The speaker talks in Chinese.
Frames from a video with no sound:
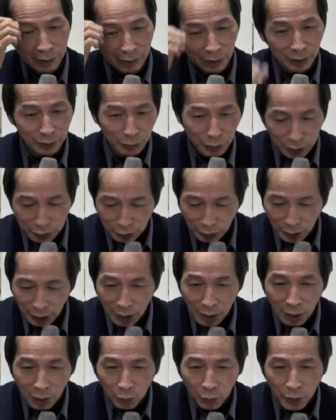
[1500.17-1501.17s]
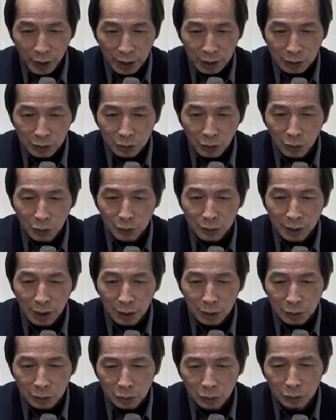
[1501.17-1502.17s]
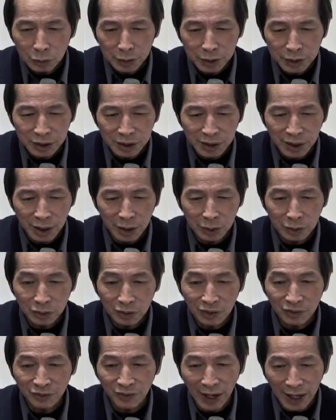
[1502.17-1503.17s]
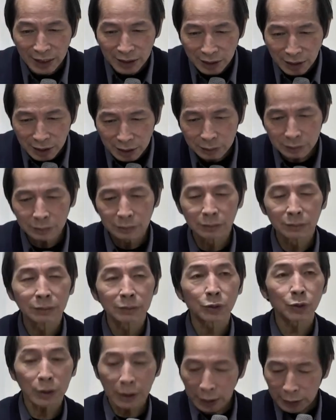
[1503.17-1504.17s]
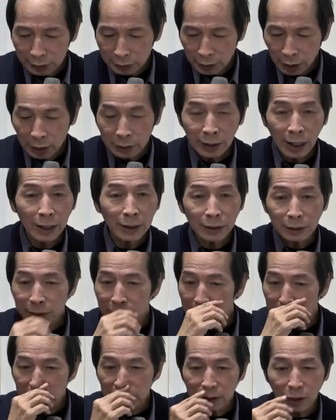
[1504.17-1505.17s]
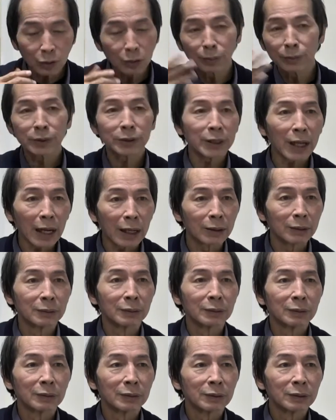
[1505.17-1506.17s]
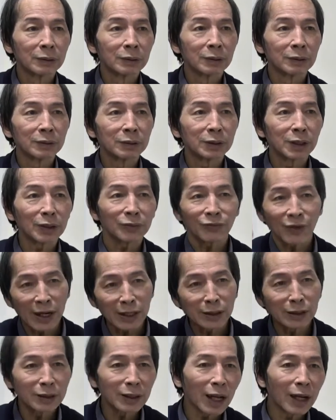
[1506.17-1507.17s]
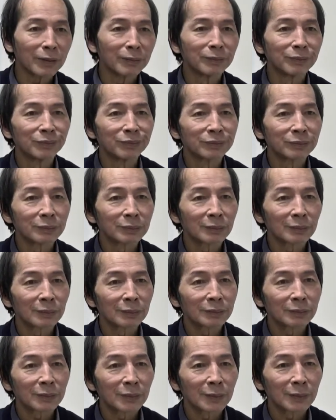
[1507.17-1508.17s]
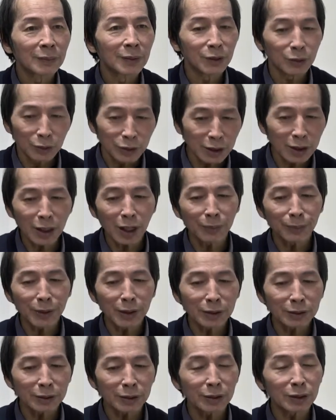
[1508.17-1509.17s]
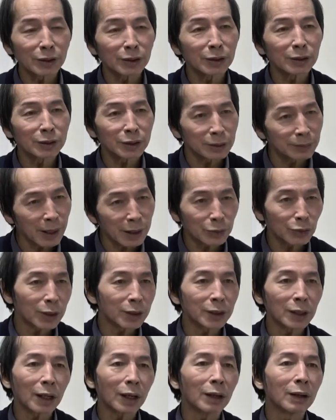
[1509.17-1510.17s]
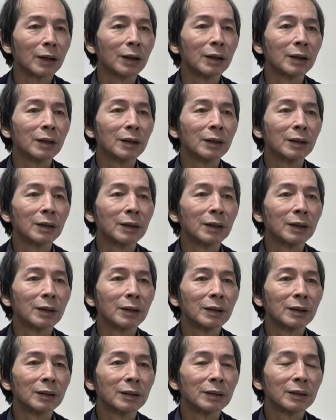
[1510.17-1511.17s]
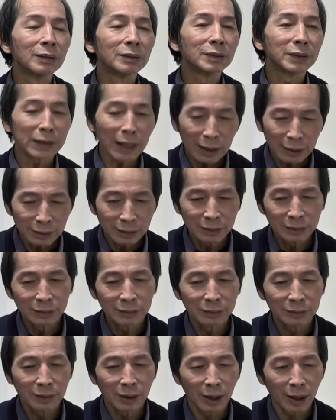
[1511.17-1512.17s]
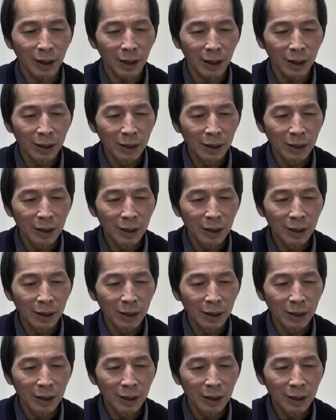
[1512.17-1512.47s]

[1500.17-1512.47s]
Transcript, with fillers: 啊，所以说为众生故，现如凡人，所以他也现在跟我们一样，也凡人啊，有生老病死、吃饭睡觉一样啊。